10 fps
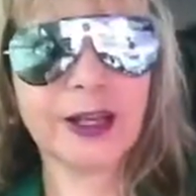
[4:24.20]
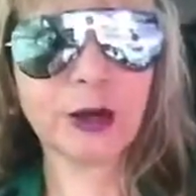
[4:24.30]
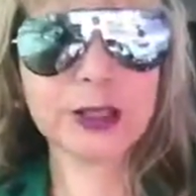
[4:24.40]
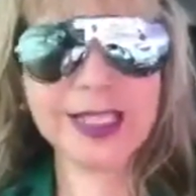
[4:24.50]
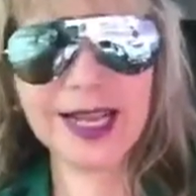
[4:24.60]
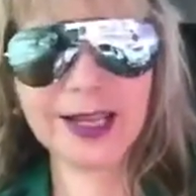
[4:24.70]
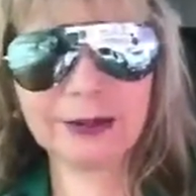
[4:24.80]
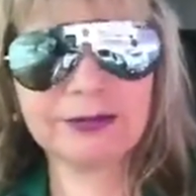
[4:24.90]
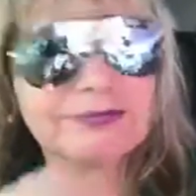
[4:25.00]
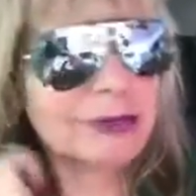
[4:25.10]

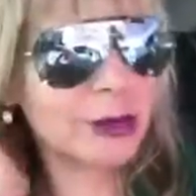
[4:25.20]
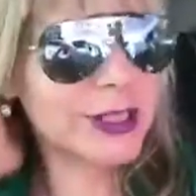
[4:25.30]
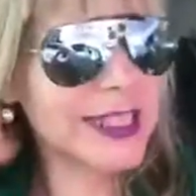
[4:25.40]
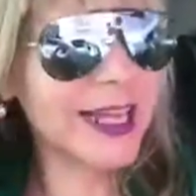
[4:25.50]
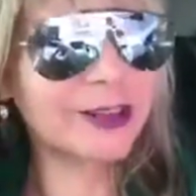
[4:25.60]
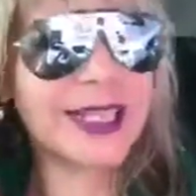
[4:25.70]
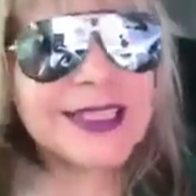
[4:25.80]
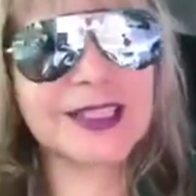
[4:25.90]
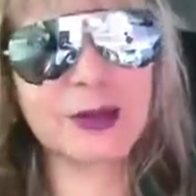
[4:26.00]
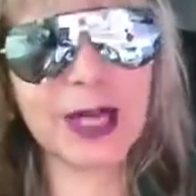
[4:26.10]
Gostaram? Gostaram
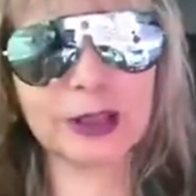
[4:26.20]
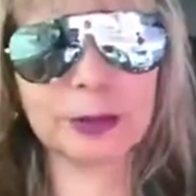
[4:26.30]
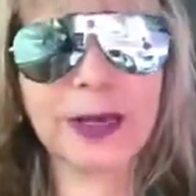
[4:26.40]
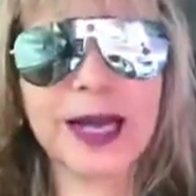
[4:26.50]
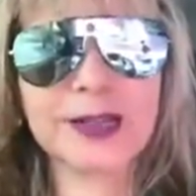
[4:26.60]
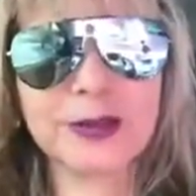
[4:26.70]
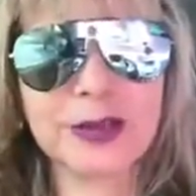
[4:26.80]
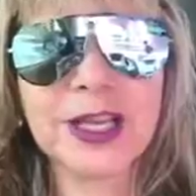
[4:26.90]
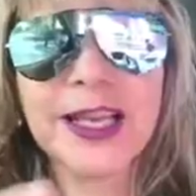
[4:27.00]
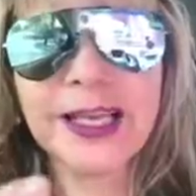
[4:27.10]
desses quatro
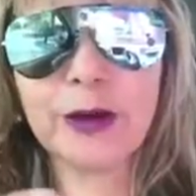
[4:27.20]
passos?